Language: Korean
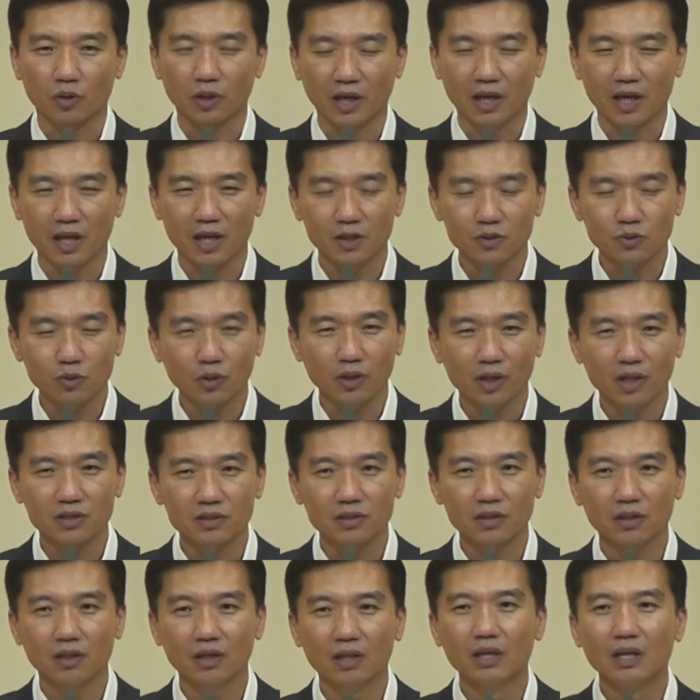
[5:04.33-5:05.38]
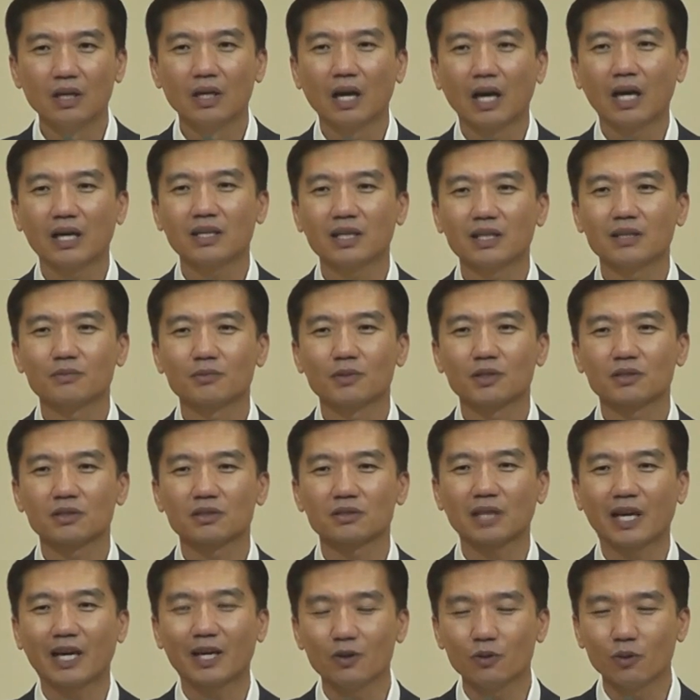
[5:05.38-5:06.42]
계속해서 하나님께서
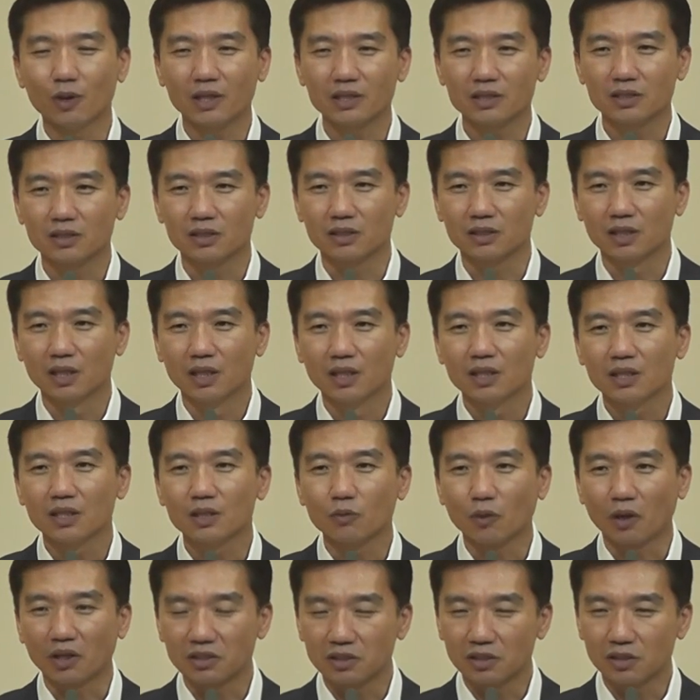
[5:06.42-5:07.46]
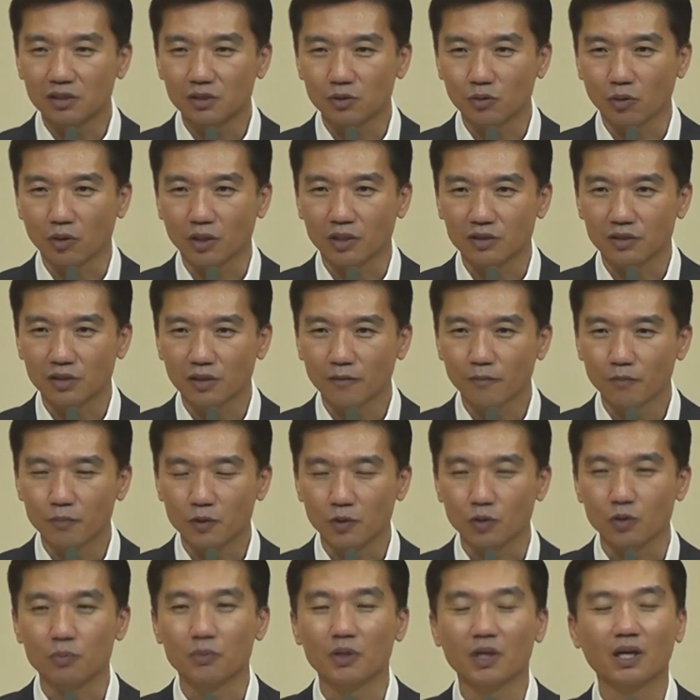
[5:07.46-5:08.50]
사용하시는 이 과정을 통해서
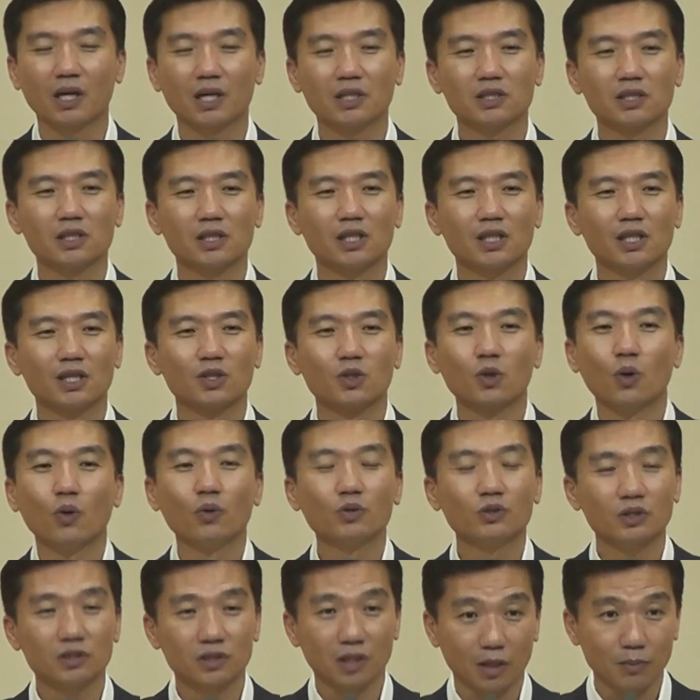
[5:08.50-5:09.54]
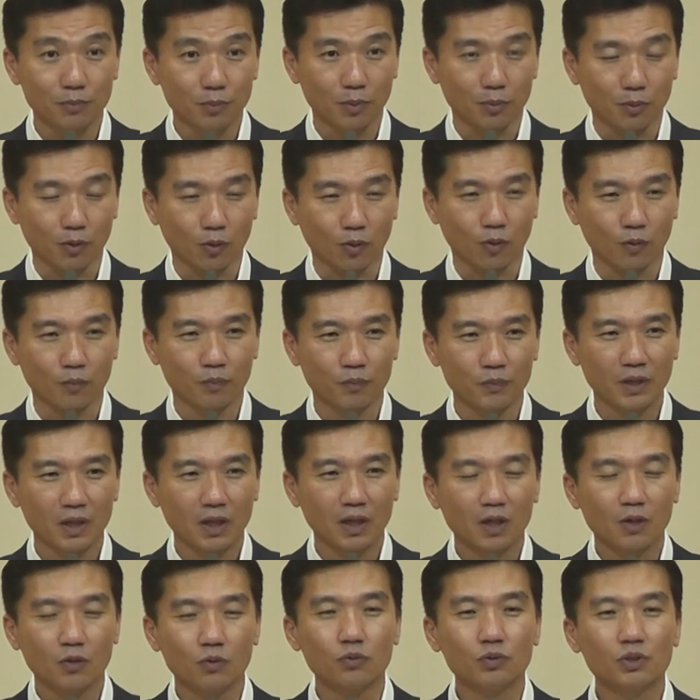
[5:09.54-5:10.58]
우리 몇 가지 교훈을 살펴보고
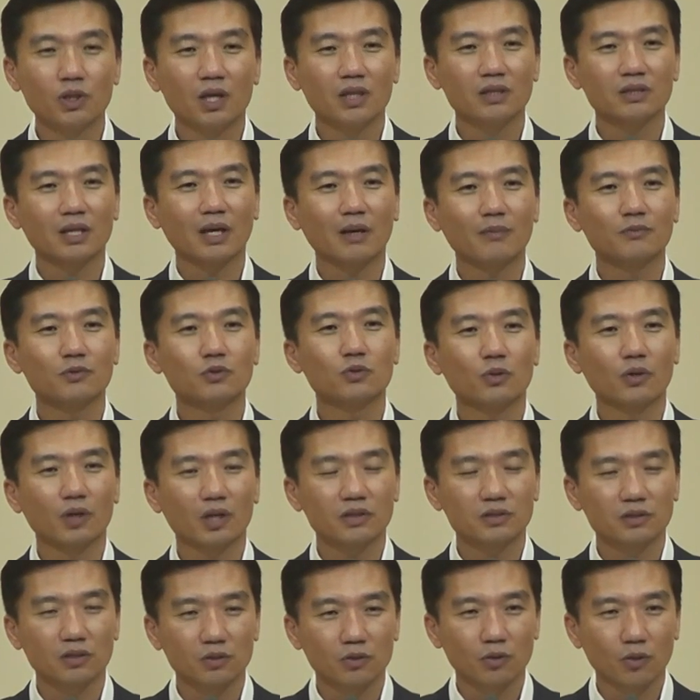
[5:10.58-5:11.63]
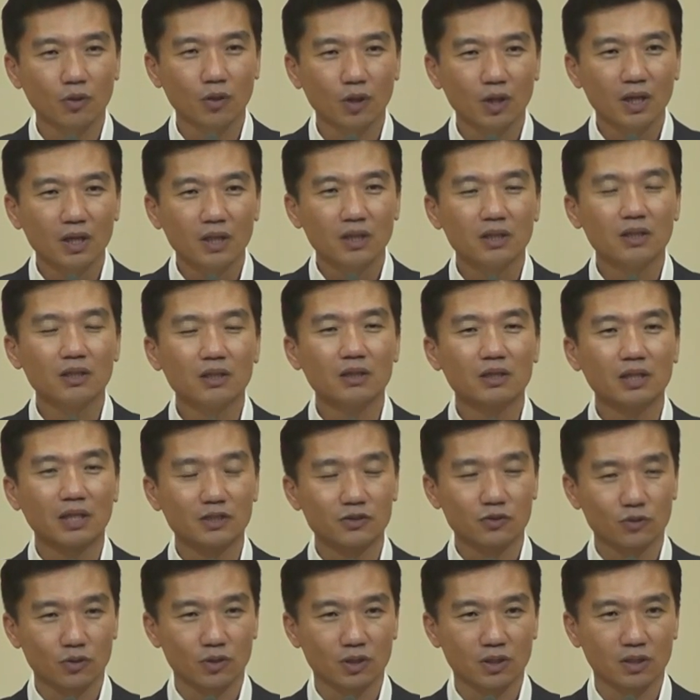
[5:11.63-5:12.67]
우리의 삶 속에서도 일어날
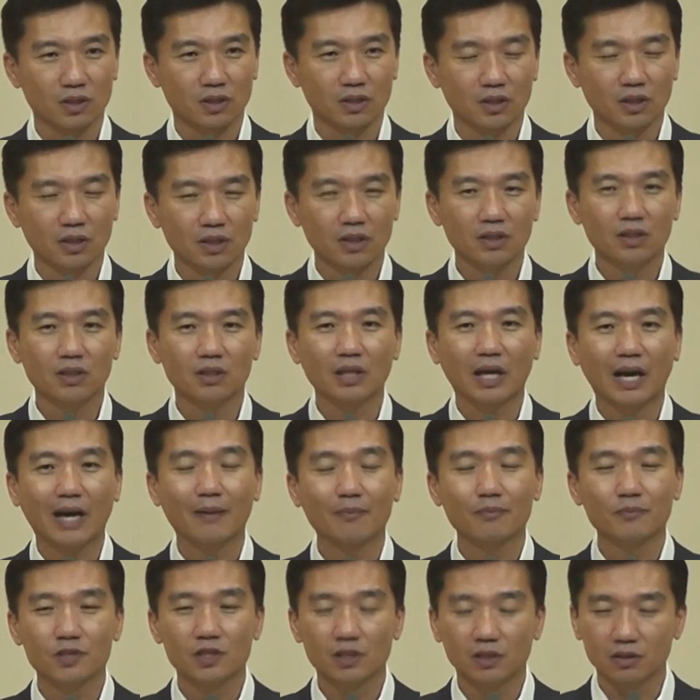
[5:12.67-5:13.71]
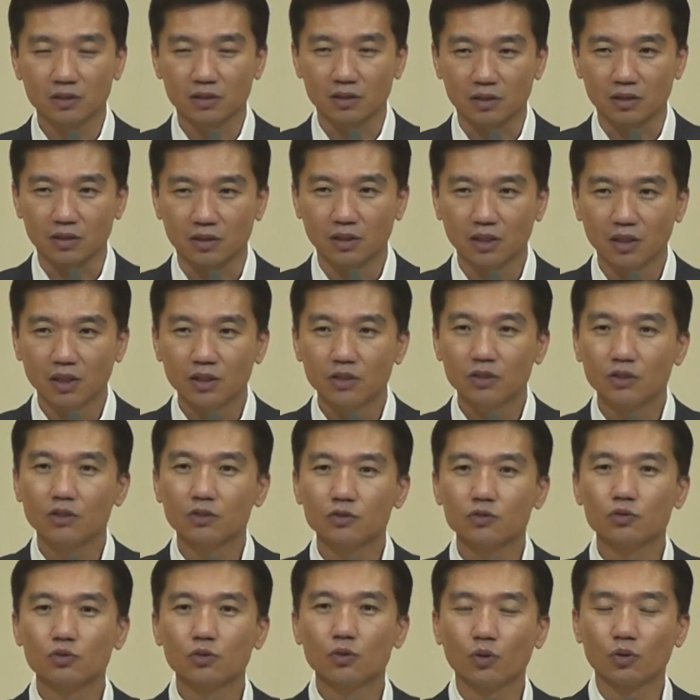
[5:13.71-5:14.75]
수 있는 이런 함정들,
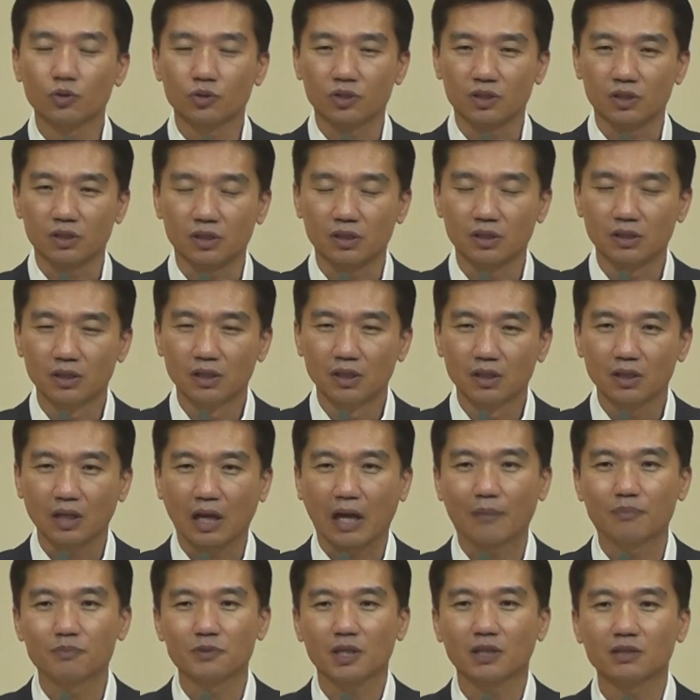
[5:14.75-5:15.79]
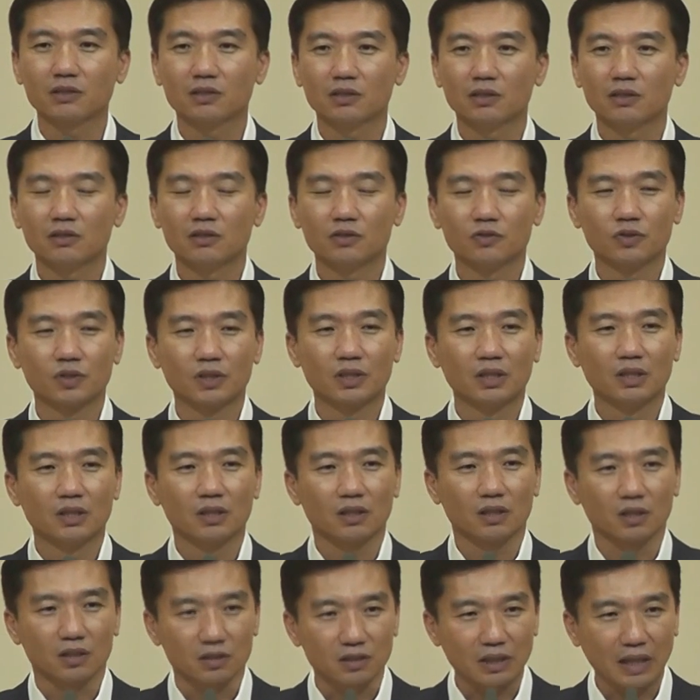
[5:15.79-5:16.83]
이런 유혹들, 갑작스러운
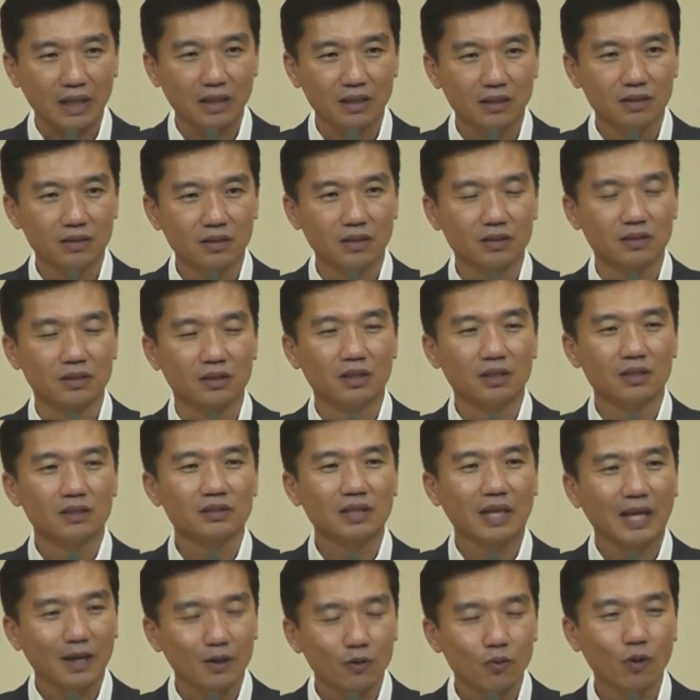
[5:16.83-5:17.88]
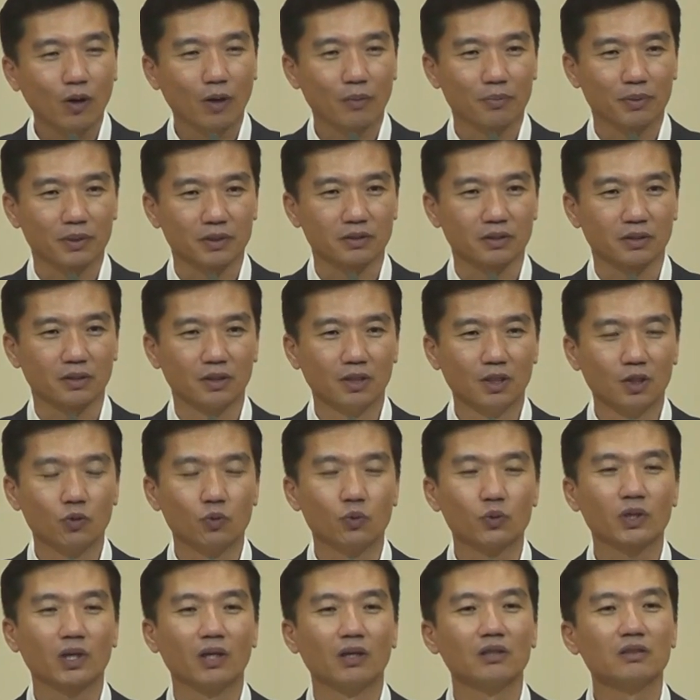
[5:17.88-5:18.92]
어, 사건, 사고 앞에서
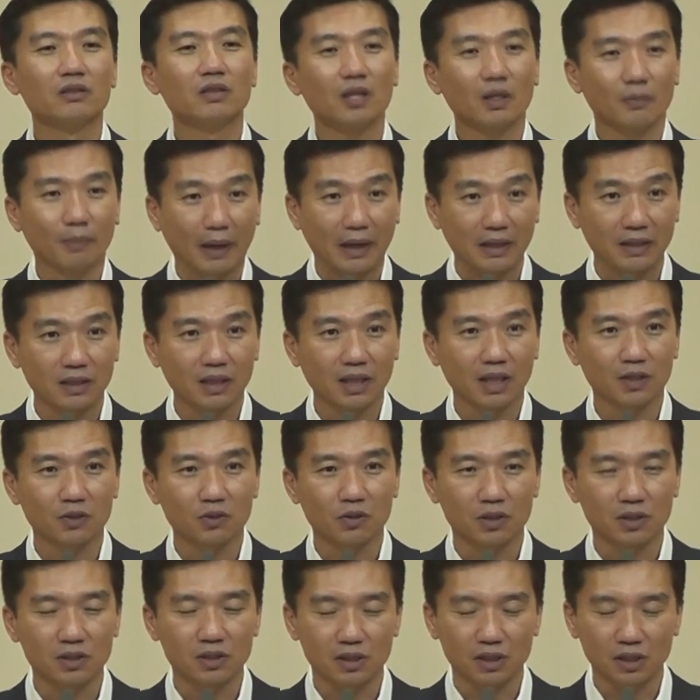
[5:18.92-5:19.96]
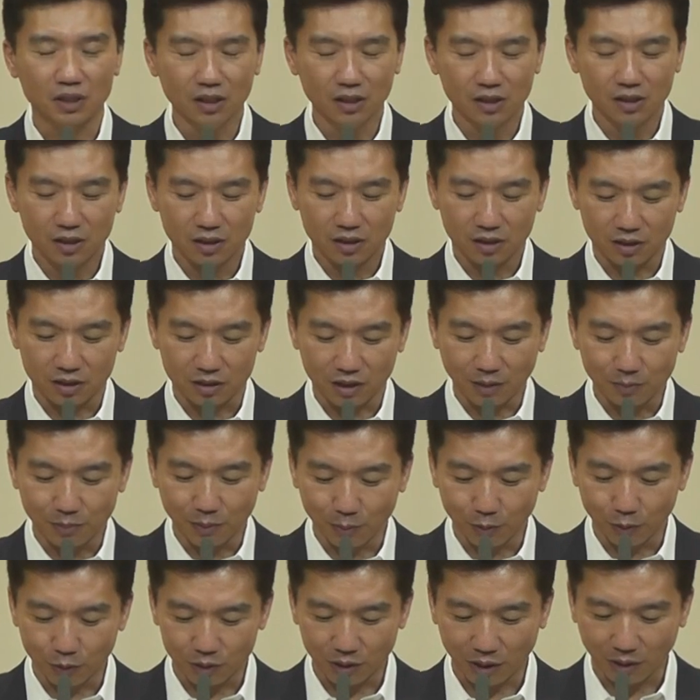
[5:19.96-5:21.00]
우리가 어떻게 반응해야 되는지
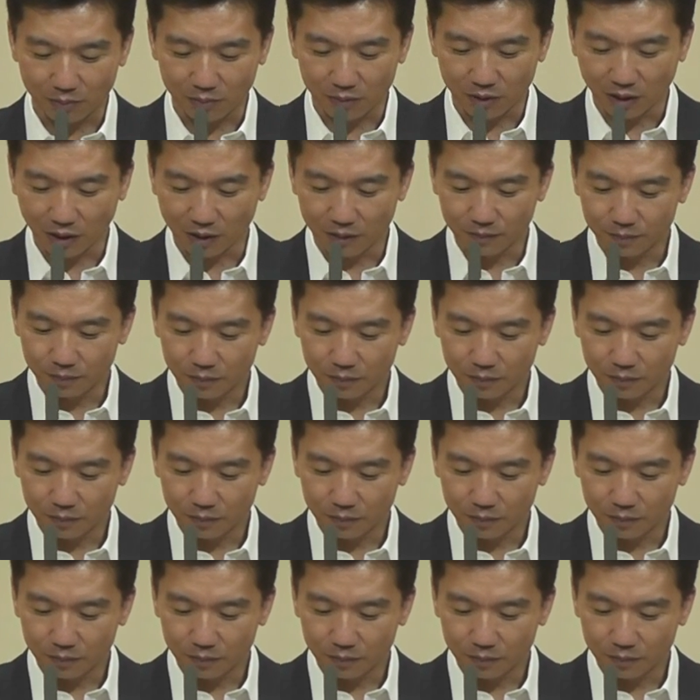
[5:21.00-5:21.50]
살펴보고자 합니다.